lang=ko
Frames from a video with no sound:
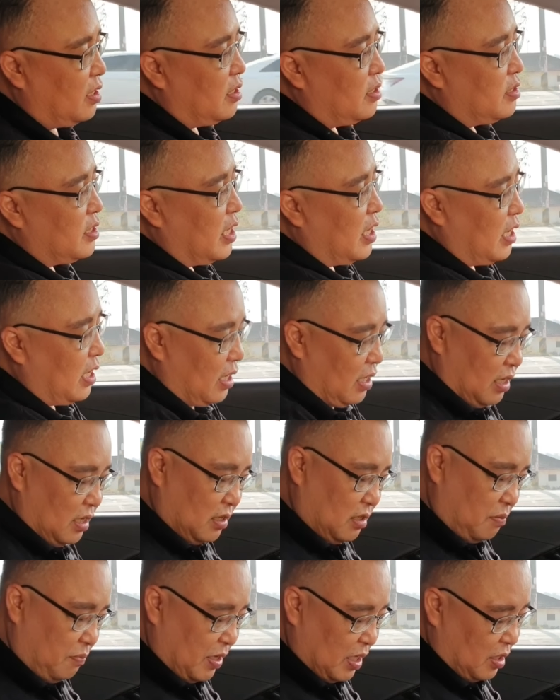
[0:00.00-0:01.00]
자
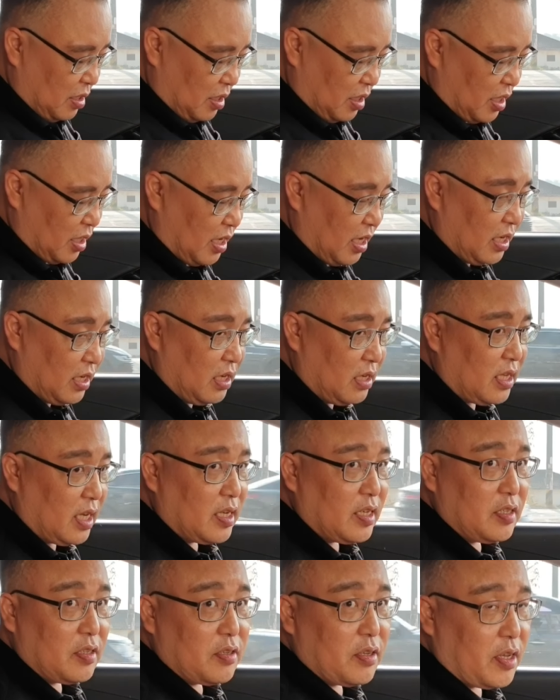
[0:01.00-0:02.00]
스마트 키가
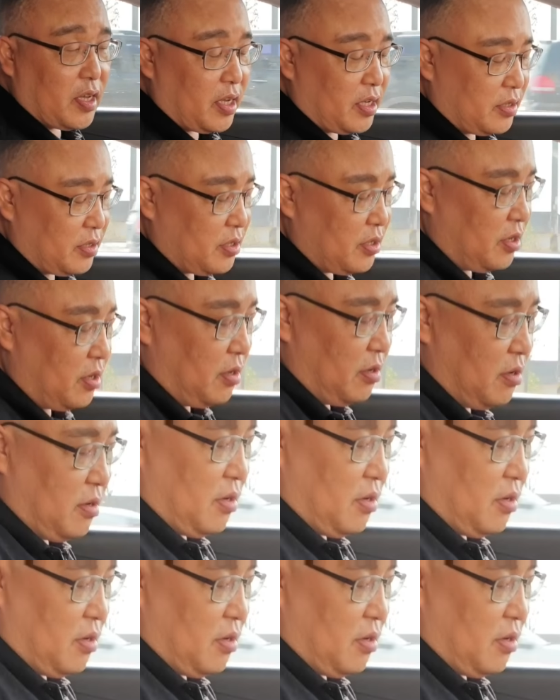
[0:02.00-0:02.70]
일단 있어야겠죠